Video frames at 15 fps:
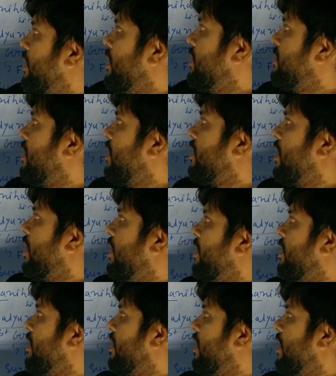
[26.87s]
नेशनल
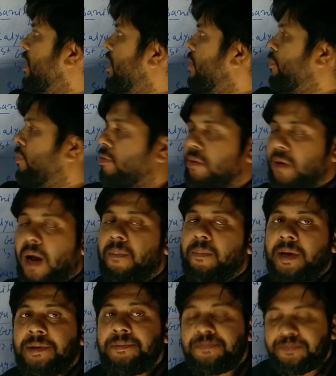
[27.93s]
क्लीन एयर
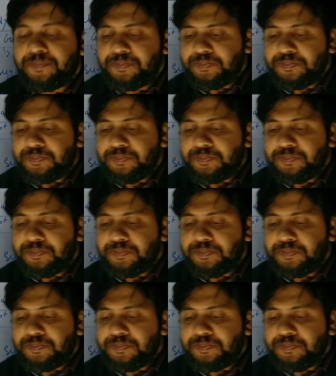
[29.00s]
प्रोग्राम है